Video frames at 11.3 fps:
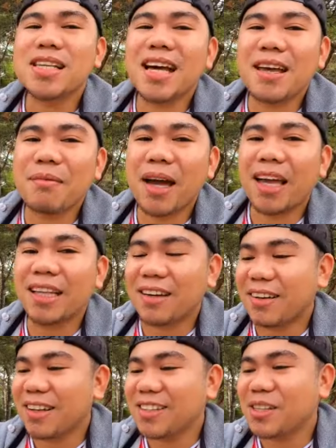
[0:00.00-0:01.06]
Bisaya ba kahit
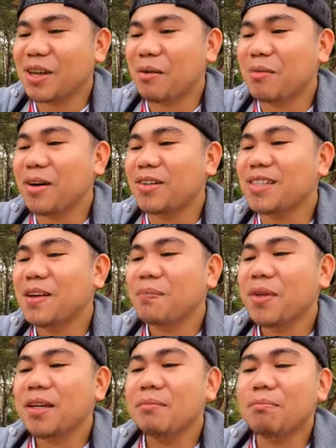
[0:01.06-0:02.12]
ay lisod kayo pronounce
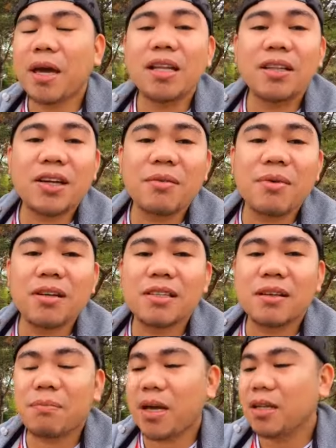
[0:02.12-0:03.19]
painter meron
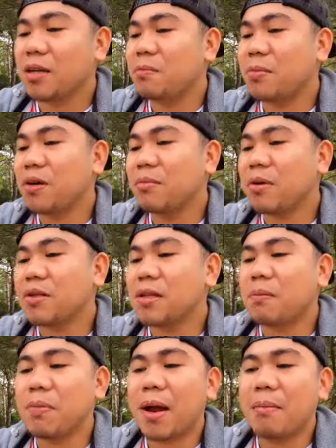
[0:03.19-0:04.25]
silang painter po meron
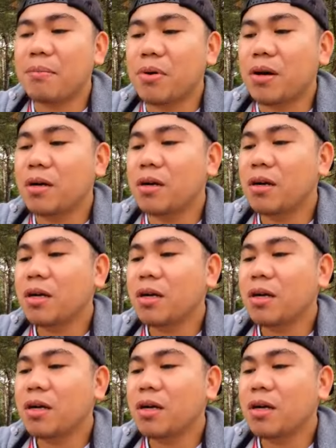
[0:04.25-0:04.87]
silang plumber